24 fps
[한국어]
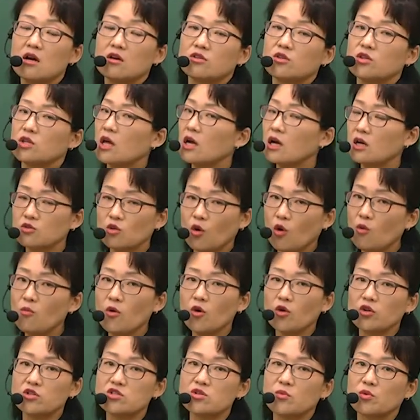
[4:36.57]
내가 너무
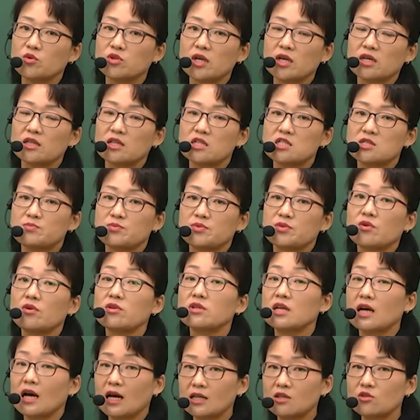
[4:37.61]
어려서 못 하겠다 싶은 건
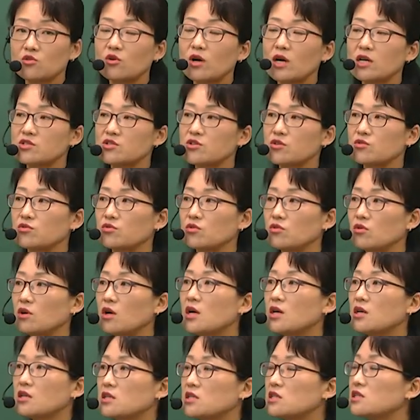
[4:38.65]
간과하셔도
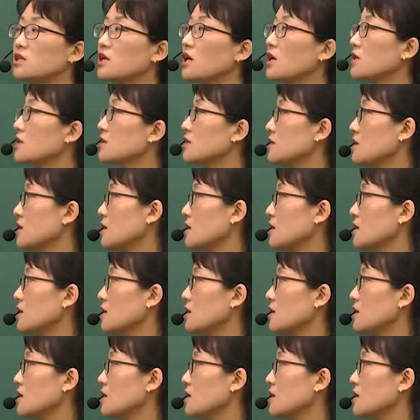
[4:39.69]
크게